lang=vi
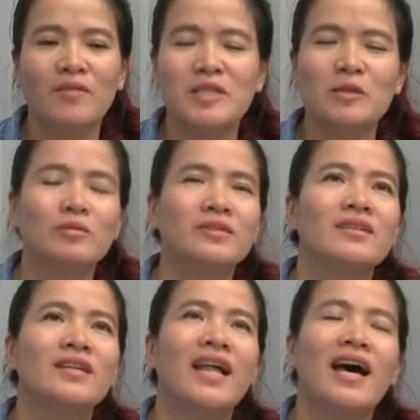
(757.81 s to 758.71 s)
ví dụ
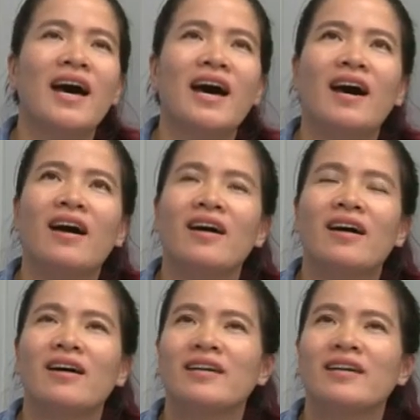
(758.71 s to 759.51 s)
như là à,